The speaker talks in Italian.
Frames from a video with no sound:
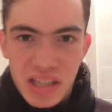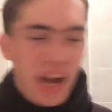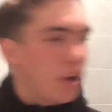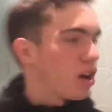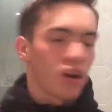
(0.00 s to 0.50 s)
Cioè,
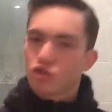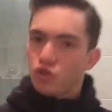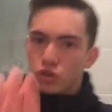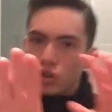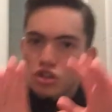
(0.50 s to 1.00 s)
allora lo
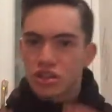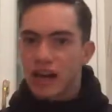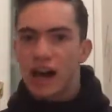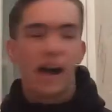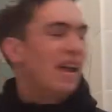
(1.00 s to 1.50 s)
sfoto ci
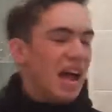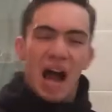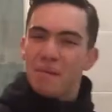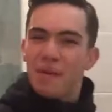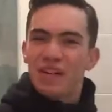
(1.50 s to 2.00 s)
sta,
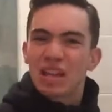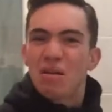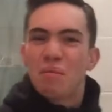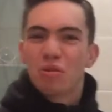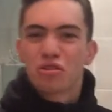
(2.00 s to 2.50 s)
ah ma
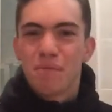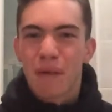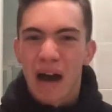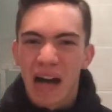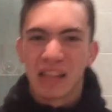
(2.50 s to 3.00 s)
fatelo in modo
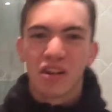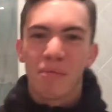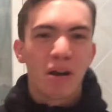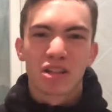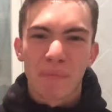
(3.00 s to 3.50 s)
simpatico,
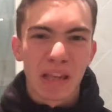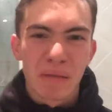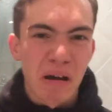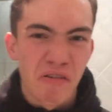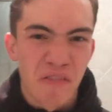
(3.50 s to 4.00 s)
ma non sapete
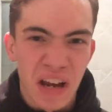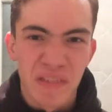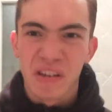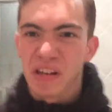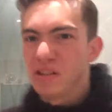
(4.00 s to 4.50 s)
manco fare
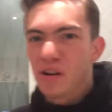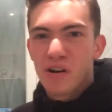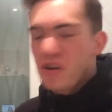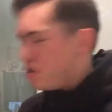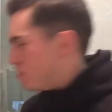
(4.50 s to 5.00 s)
video.